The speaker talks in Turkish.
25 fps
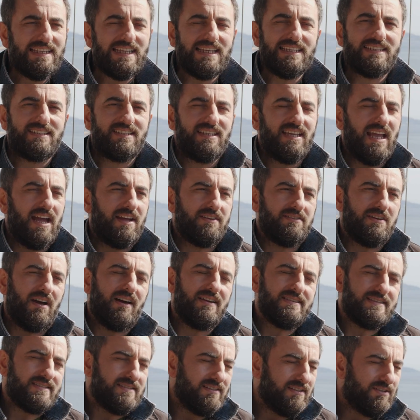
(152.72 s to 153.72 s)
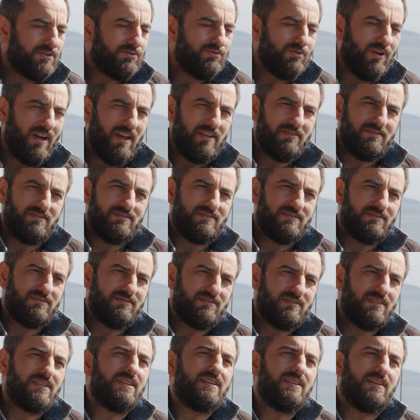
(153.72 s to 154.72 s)
Değil. Yani aslında ruhen yeşilin
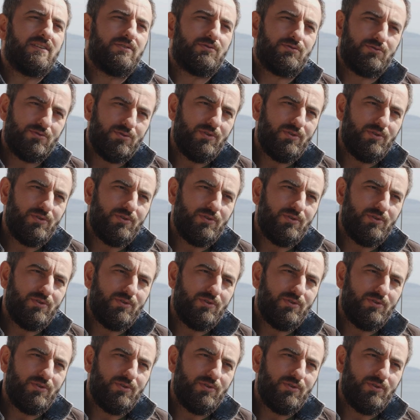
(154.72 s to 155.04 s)
içindeydi.